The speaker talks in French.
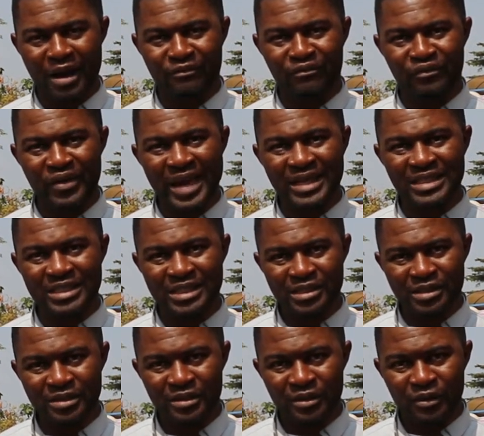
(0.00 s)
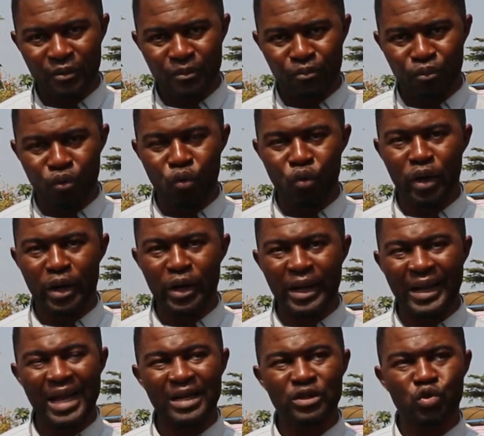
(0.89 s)
a faite pour
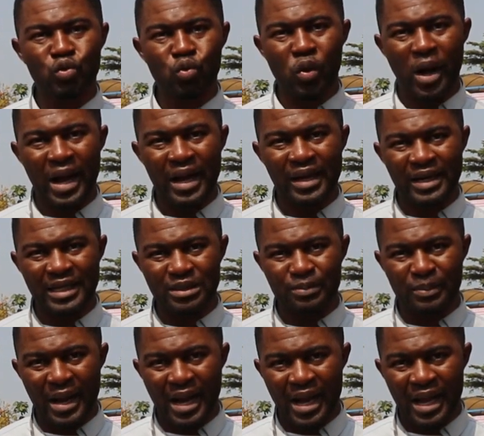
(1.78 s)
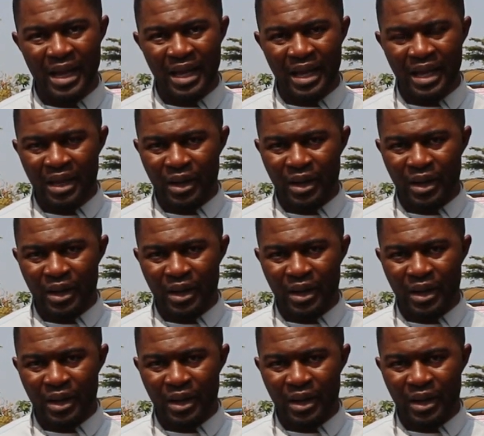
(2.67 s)
qu'elle soit, n'est-ce pas,